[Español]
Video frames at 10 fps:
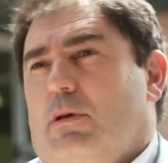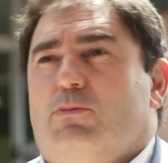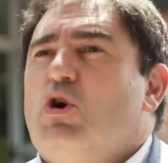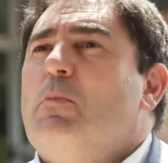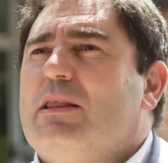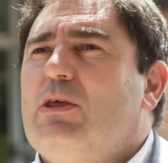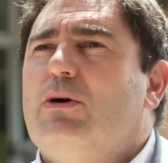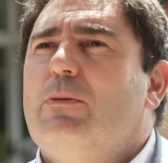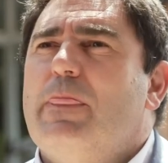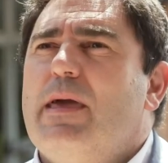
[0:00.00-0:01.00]
hemos
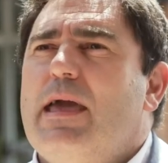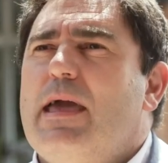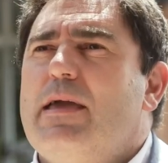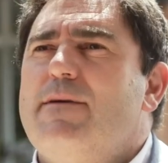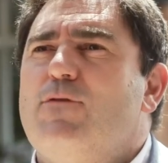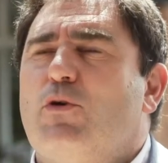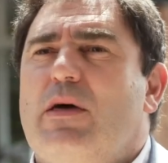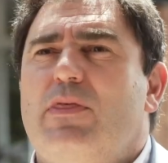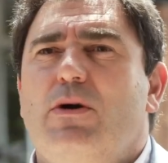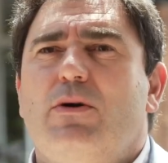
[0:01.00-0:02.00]
compartido eh,
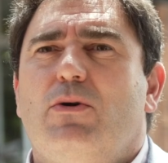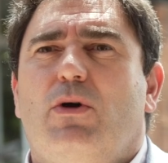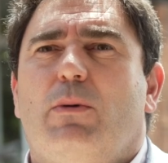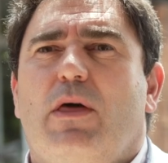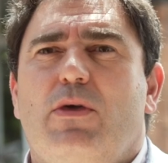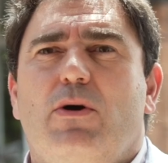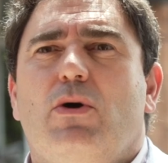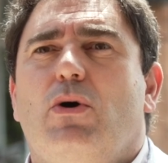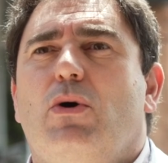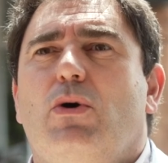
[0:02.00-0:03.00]
información,
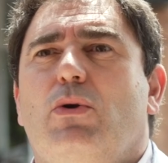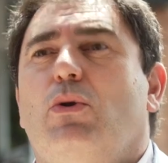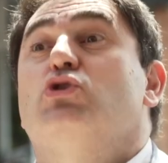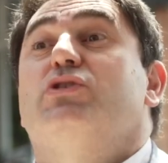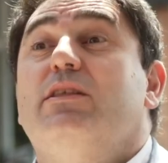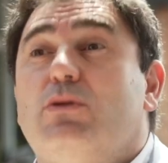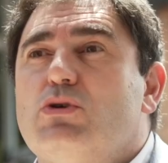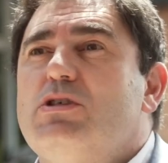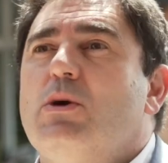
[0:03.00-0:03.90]
colaboración con los centros,